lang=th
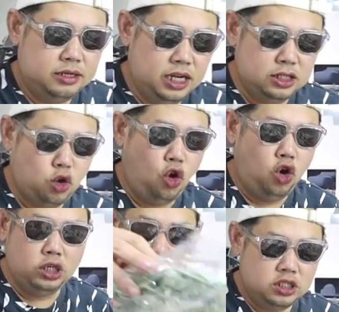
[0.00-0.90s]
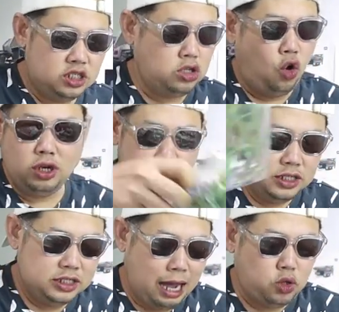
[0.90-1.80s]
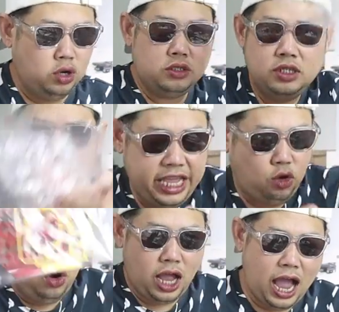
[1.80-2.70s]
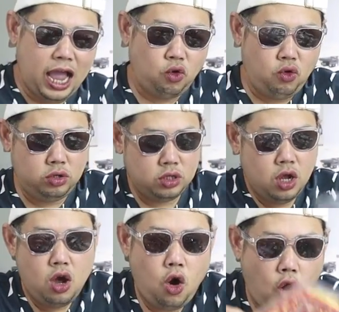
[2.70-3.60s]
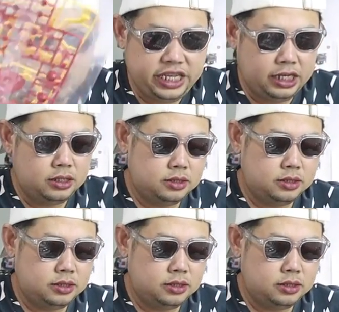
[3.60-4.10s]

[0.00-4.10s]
หนึ่งถุงสองถุงสามถุงสี่ถุงห้าถุงหกเจ็ด